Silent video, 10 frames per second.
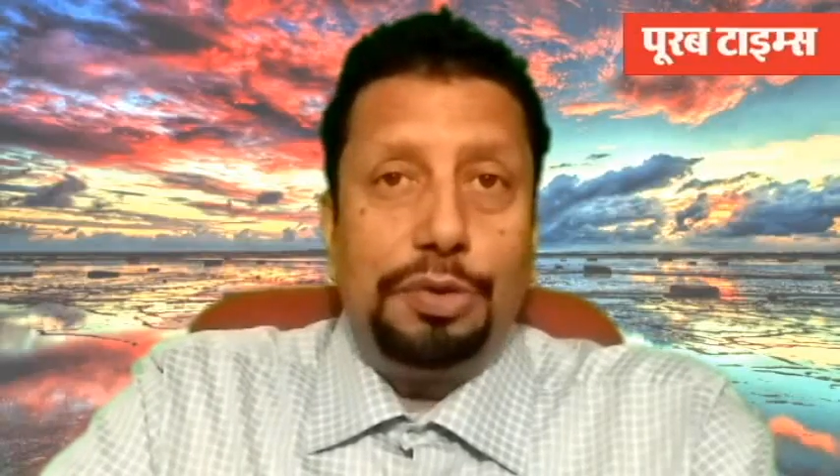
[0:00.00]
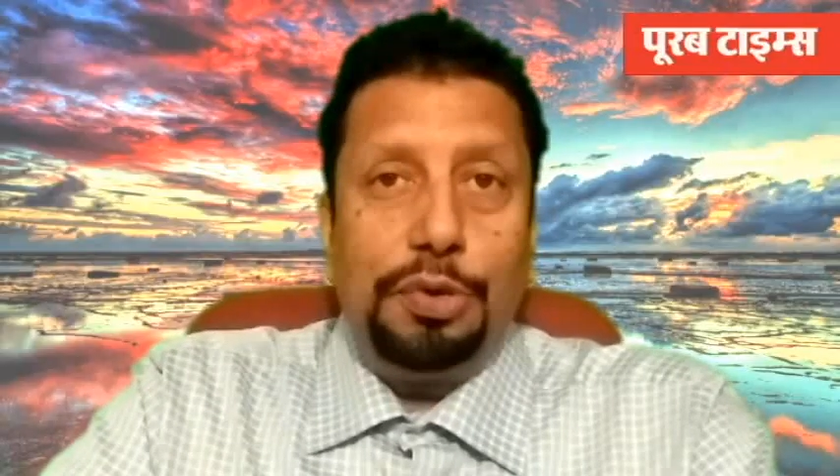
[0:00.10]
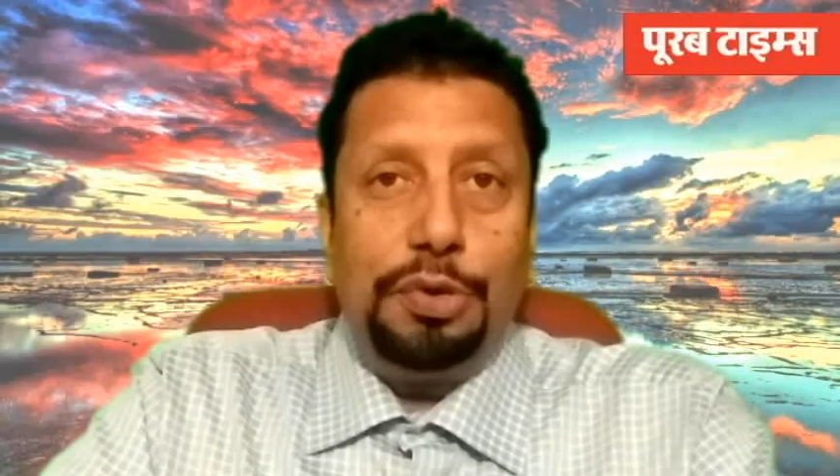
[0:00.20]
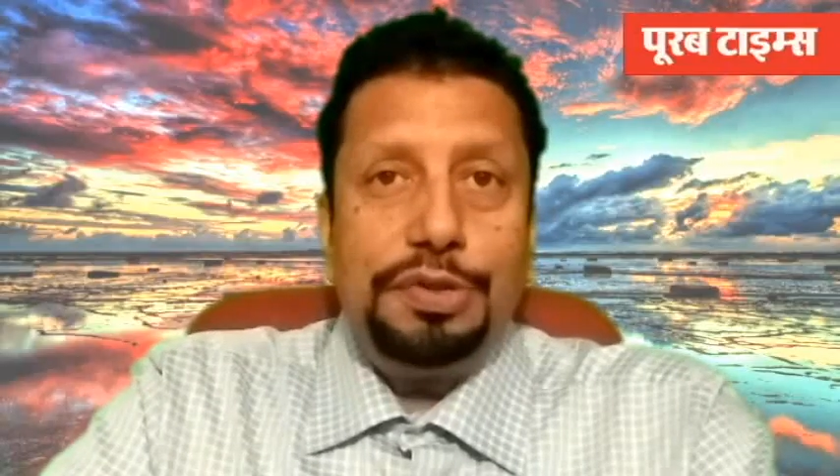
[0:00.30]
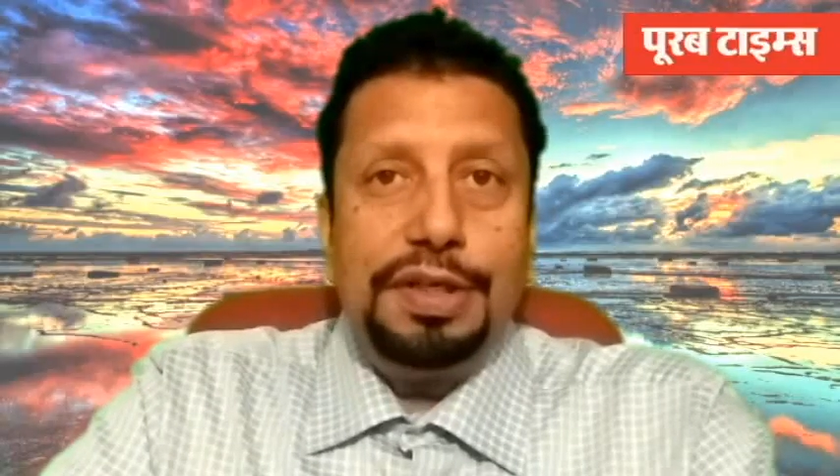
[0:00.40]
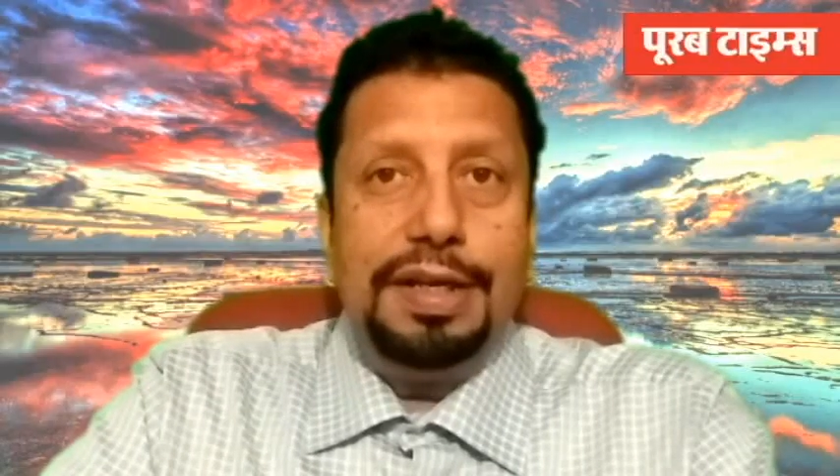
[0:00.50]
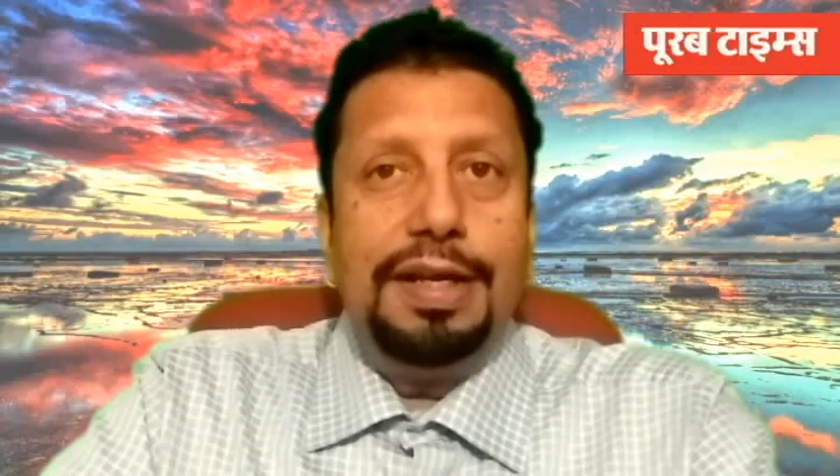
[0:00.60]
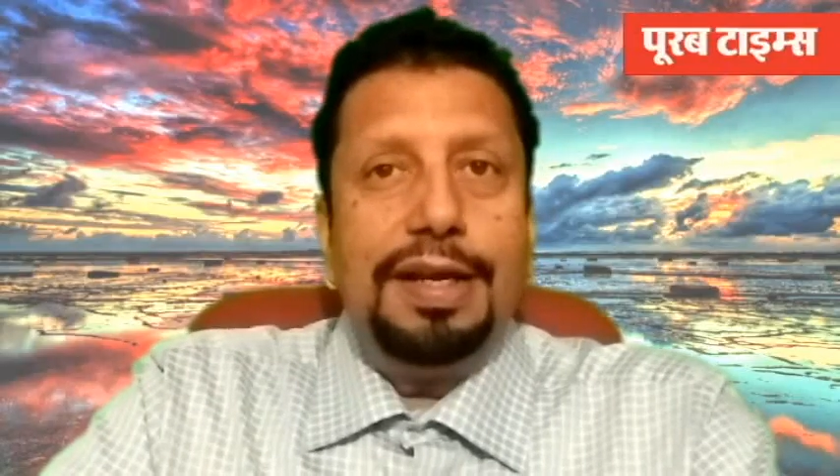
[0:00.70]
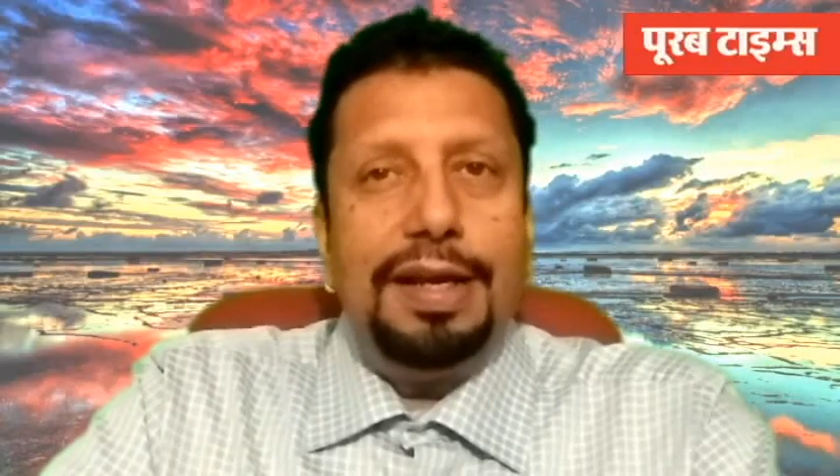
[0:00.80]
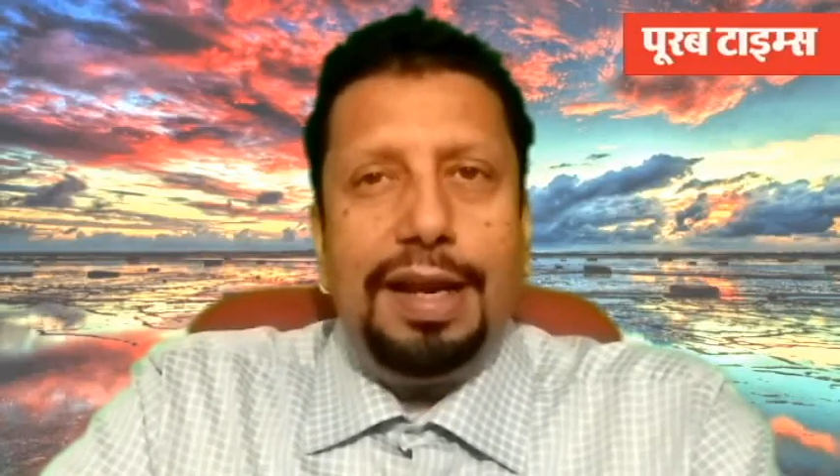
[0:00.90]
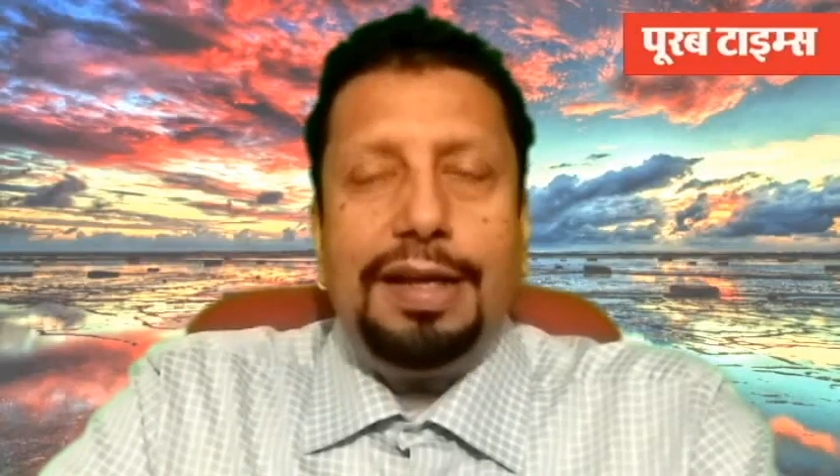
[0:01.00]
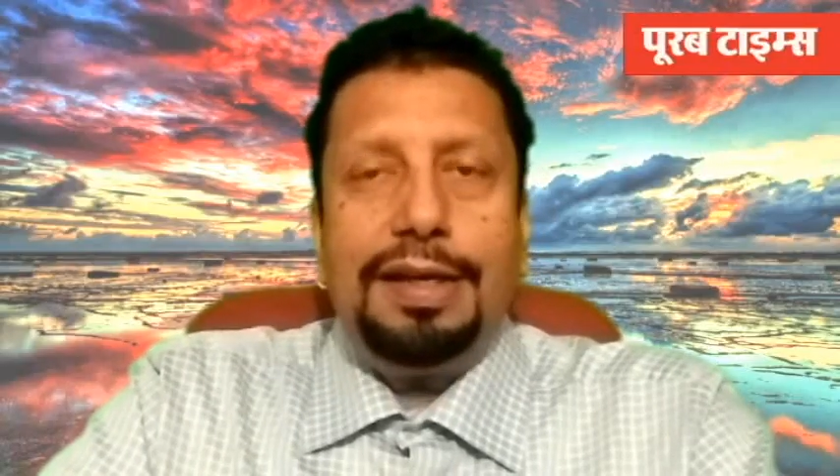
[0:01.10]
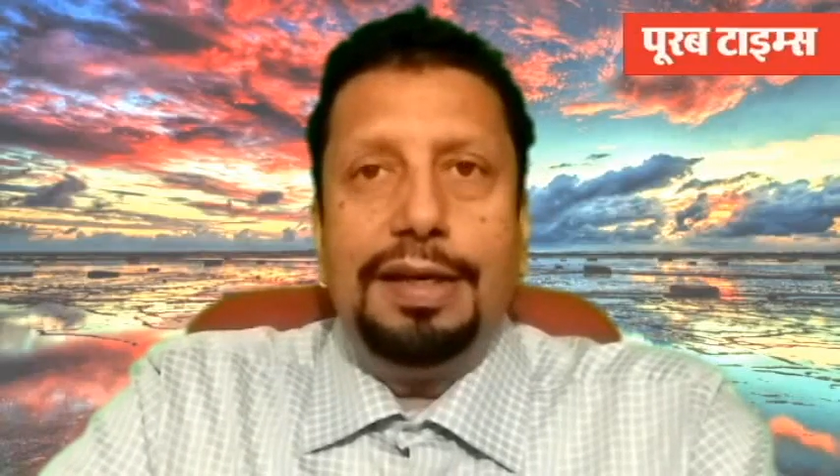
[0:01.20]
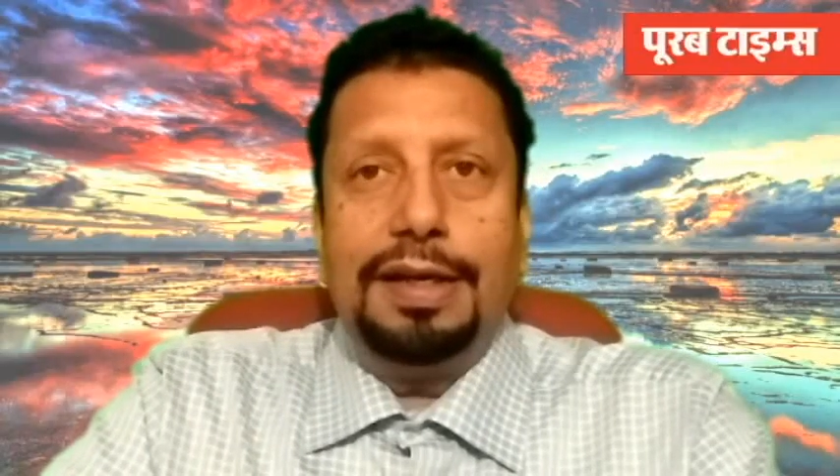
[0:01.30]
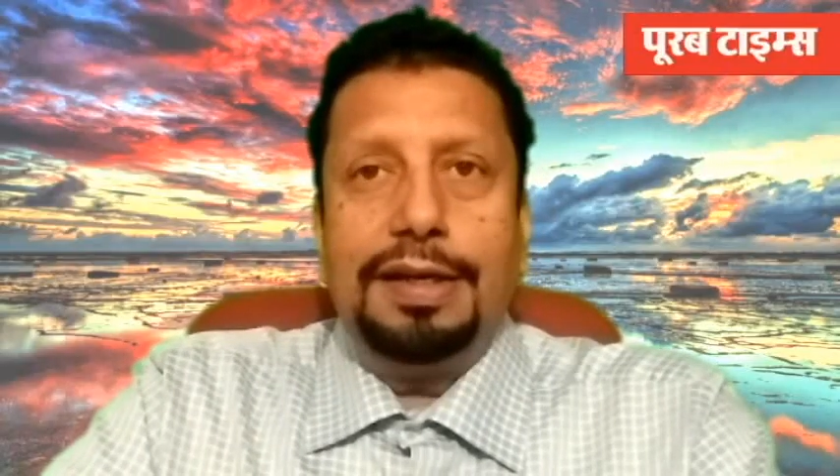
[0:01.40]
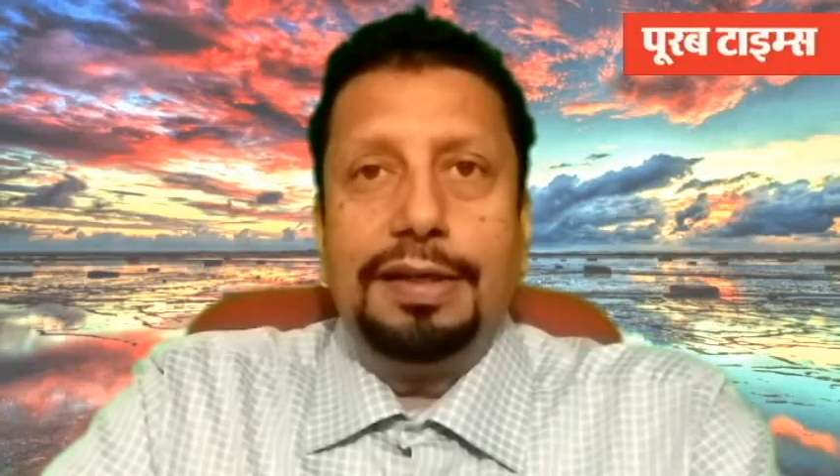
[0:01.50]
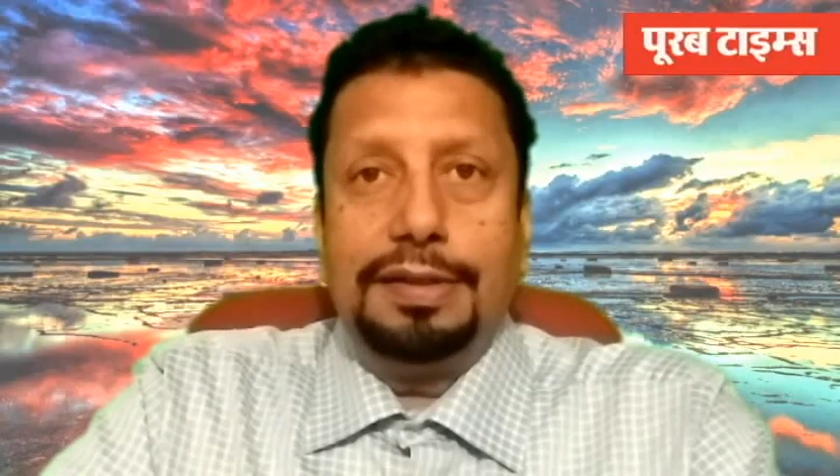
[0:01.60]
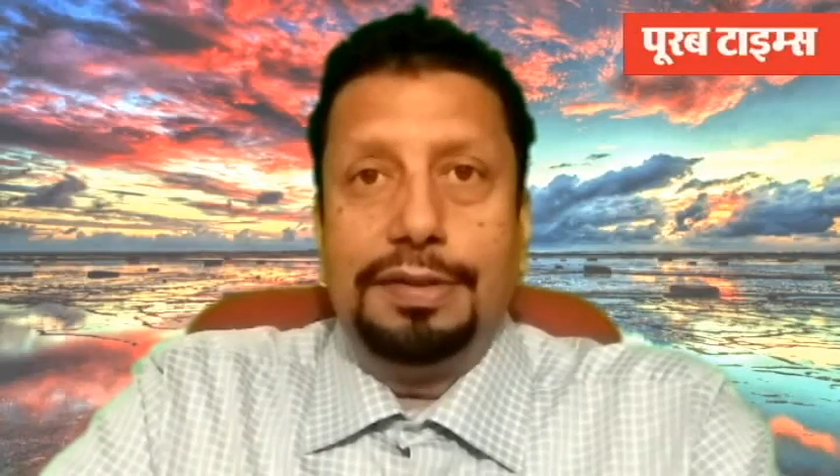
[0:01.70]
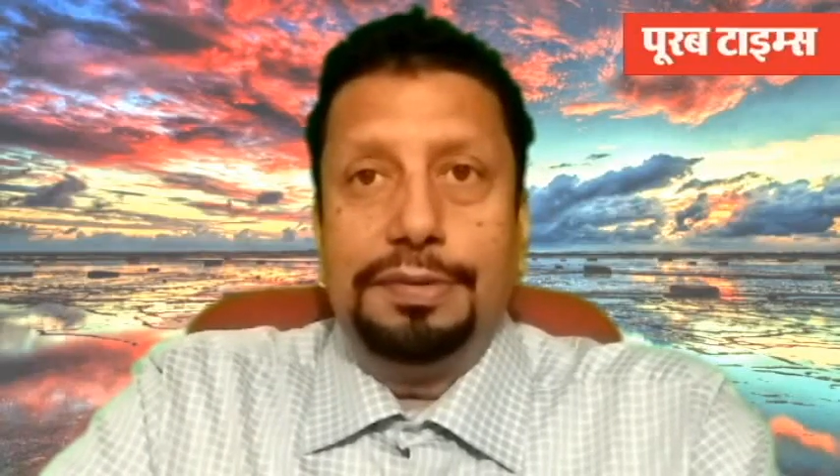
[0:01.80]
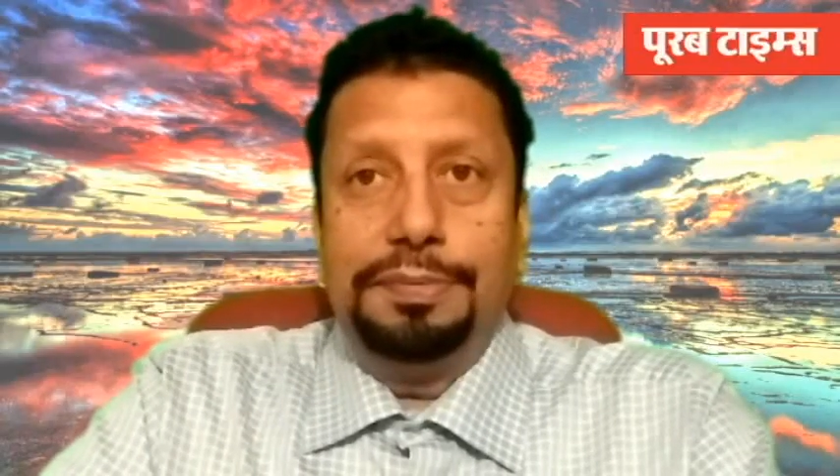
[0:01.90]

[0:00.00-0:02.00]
दोस्त एक लेखक